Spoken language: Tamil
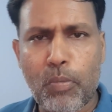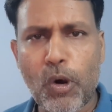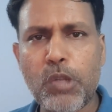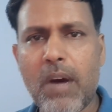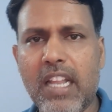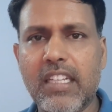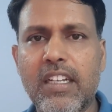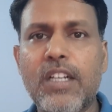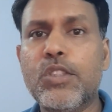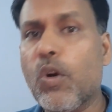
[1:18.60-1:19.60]
போதுமானது
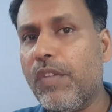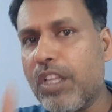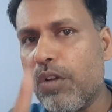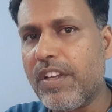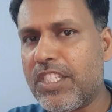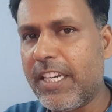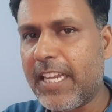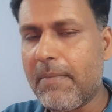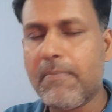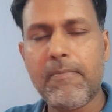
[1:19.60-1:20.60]
ஸோ வித்தவுட் வேஸ்டிங்
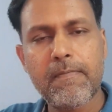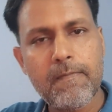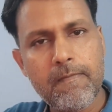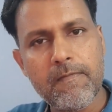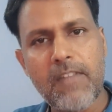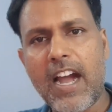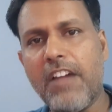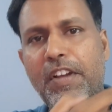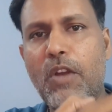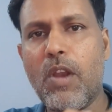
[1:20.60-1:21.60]
டைம் வாங்க
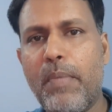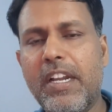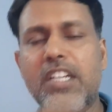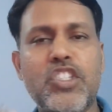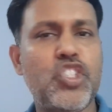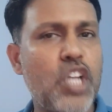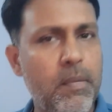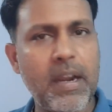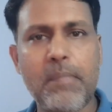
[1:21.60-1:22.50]
வீடியோக்குள்ளே போய்ட்டு செக் பண்ணி